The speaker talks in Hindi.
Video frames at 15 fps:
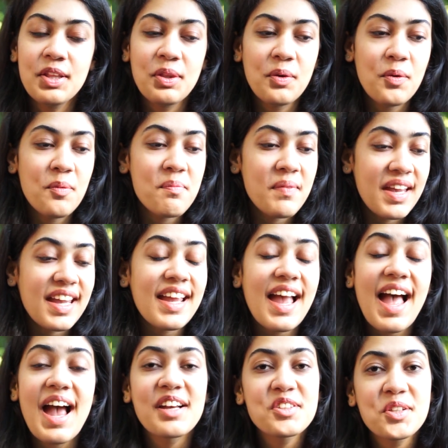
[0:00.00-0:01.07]
तो मैं
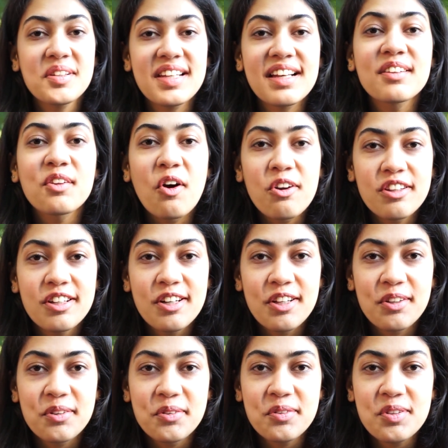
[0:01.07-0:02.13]
एक्चुअली एक नॉर्थ
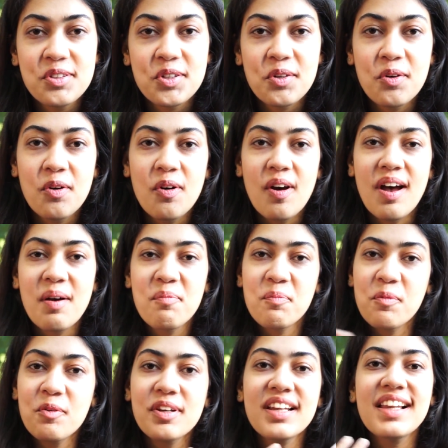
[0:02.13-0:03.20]
इंडियन हूँ जो
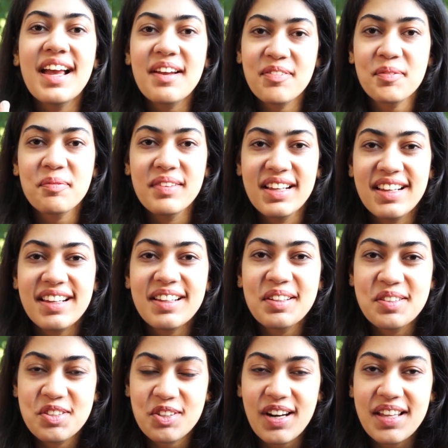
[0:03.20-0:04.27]
पूरी लाइफ अपने
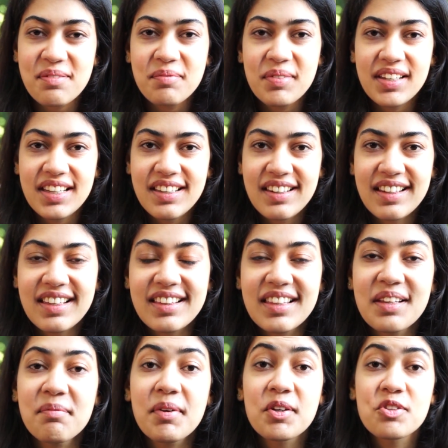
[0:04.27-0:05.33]
गुजरात में ही रही
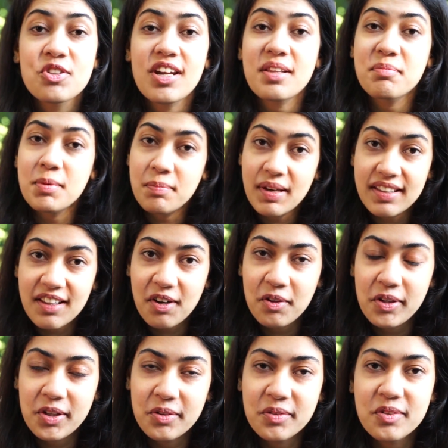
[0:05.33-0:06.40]
थी मैं गुजरात में पैदा
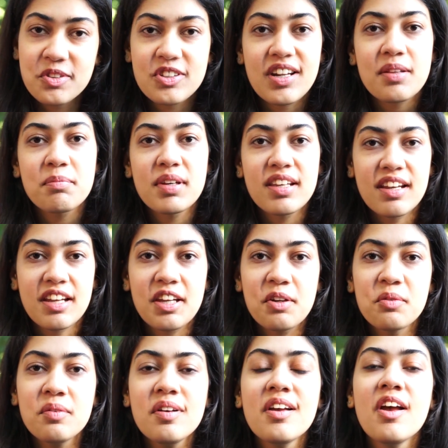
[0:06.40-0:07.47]
हुई हूँ गुजरात में रही
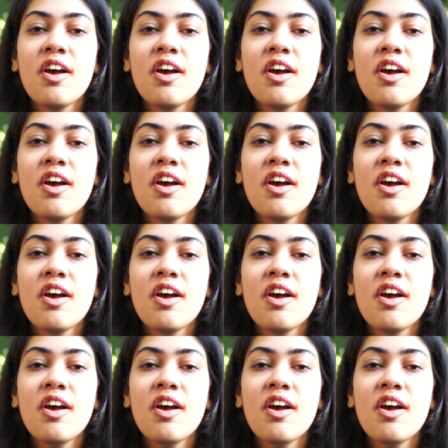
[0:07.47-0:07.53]
हूँ